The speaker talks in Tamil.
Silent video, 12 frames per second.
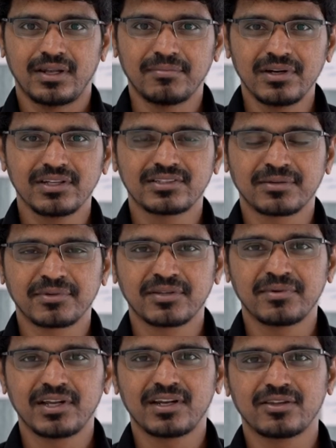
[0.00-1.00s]
நம்மளுக்கு
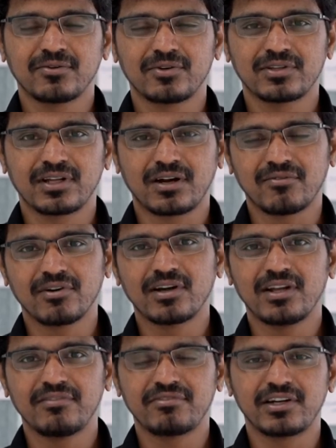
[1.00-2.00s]
சம்மந்தமே இல்லாத ஒருத்தர்
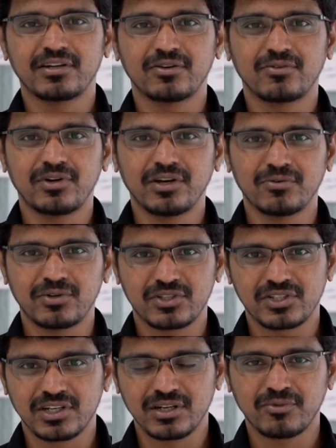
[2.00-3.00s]
அவங்க லைஃப்பில் எடுக்கக்கூடிய ஒரு
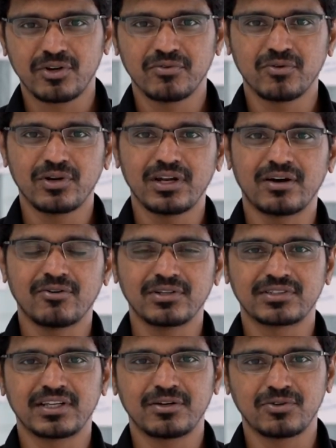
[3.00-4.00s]
சின்ன முடிவோ இல்லை
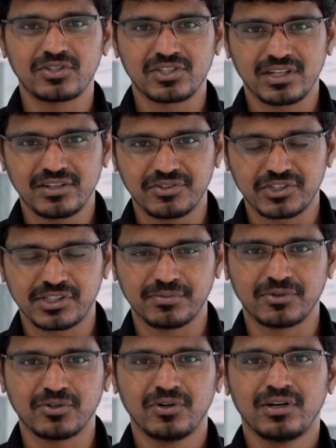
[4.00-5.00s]
அவங்க செய்கிற ஒரு சின்ன
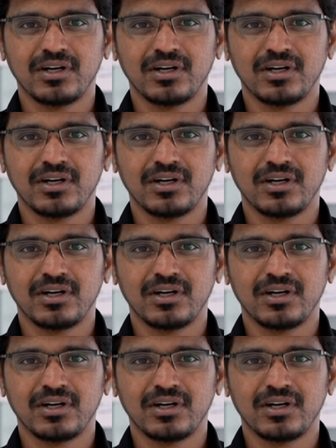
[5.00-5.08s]
விஷயமோ